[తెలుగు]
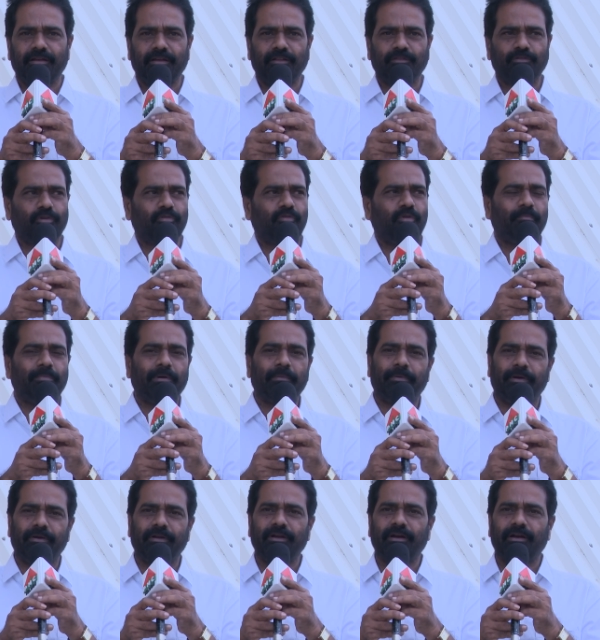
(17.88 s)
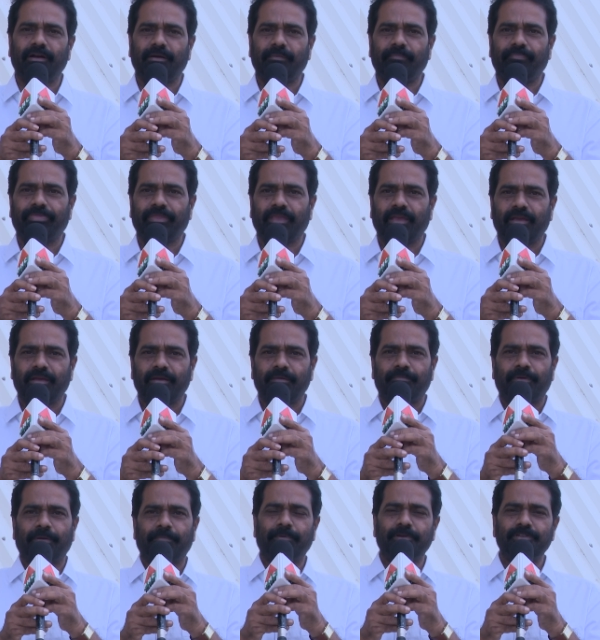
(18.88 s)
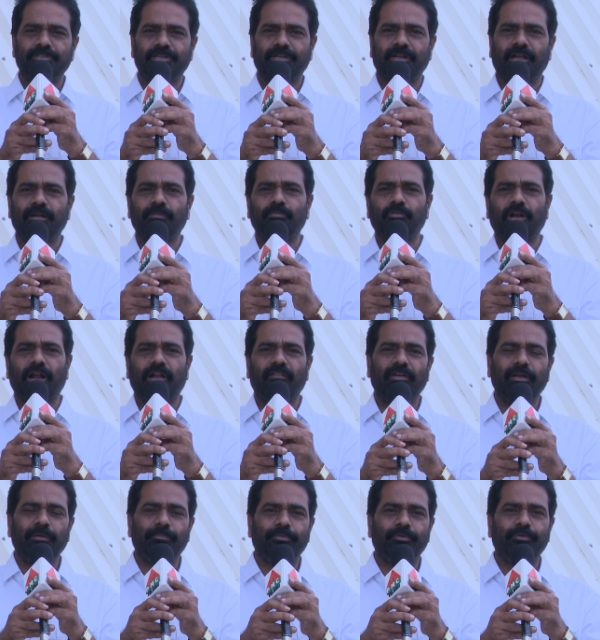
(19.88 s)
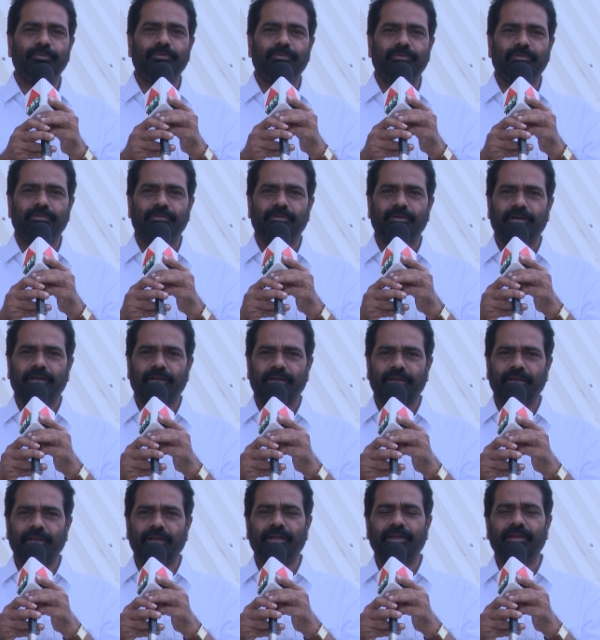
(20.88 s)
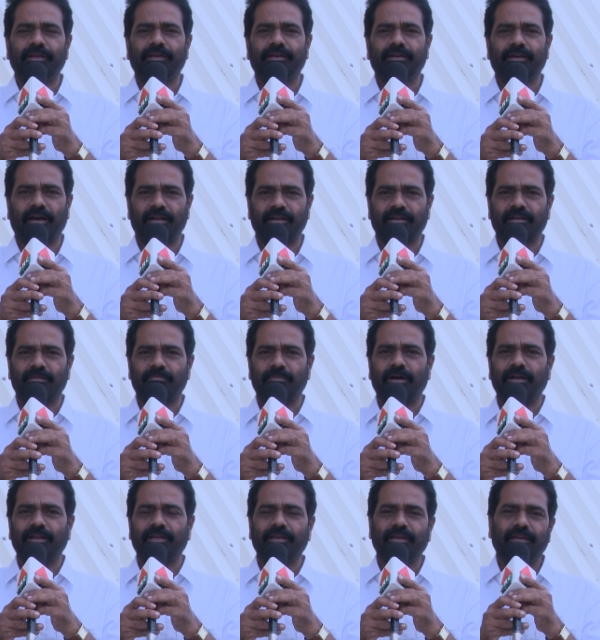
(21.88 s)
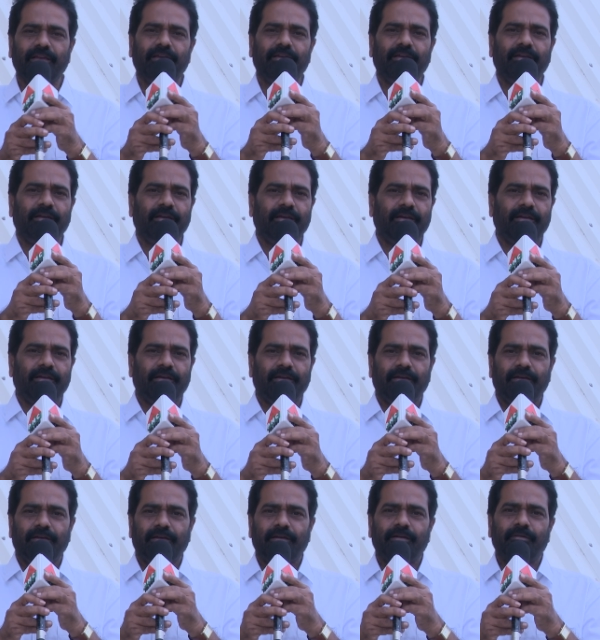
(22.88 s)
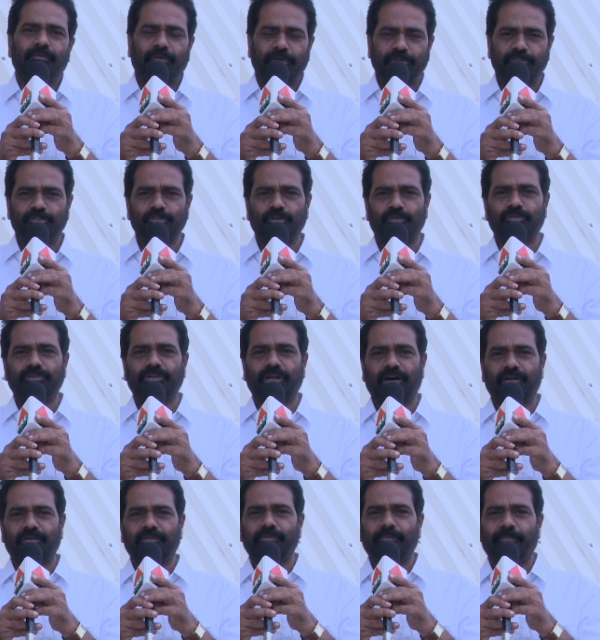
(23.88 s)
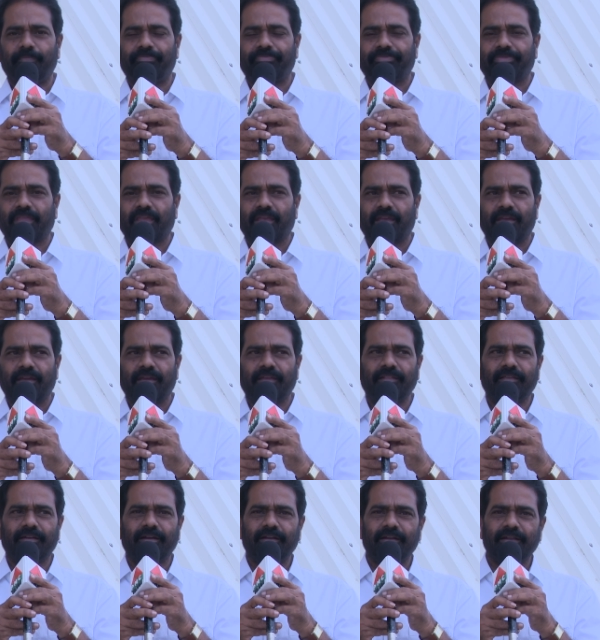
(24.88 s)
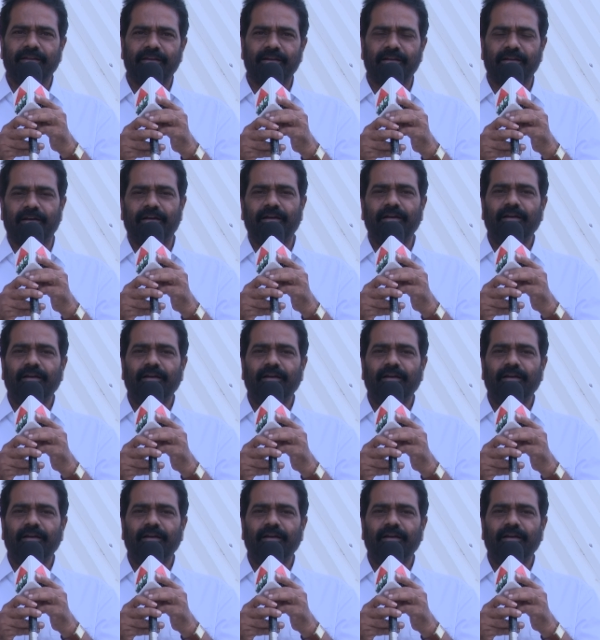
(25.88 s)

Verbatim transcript: ఎంతో గొప్ప పండుగ ప్రపంచ నలుమూలల వైపు ఈ కార్యక్రమానికి వస్తూ ఉంటారు ఎందుకంటే ఇక్కడ